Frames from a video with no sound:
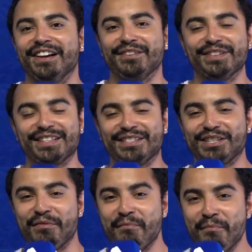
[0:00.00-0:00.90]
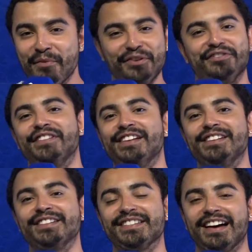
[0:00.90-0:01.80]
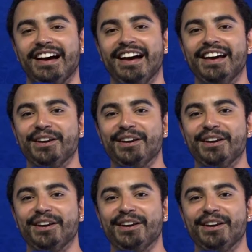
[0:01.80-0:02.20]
Que você seja muito feliz, tá?